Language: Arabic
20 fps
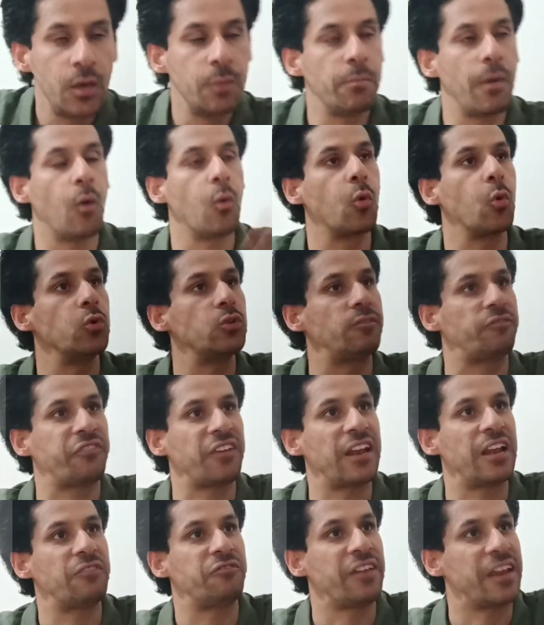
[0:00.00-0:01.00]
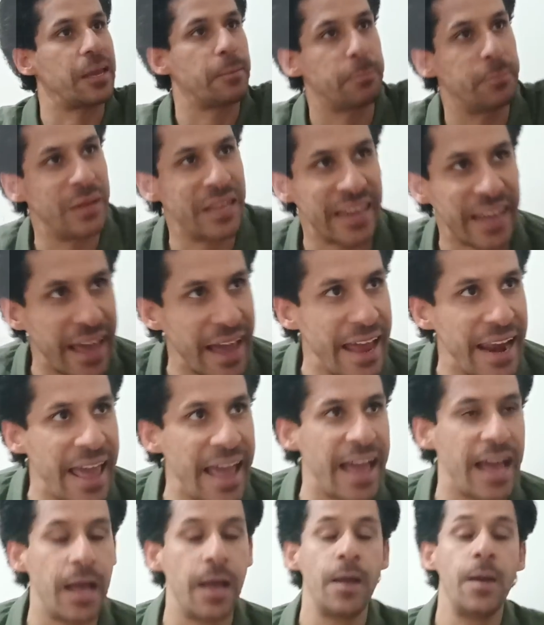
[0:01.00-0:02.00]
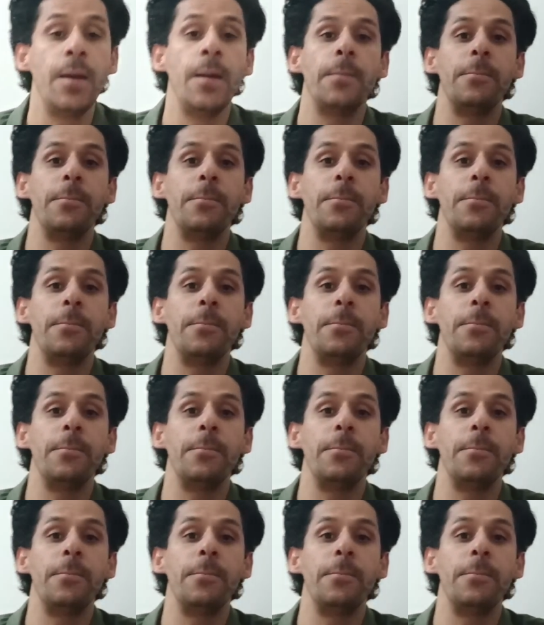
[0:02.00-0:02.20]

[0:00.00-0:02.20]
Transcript: موجود في الفلبين غلاء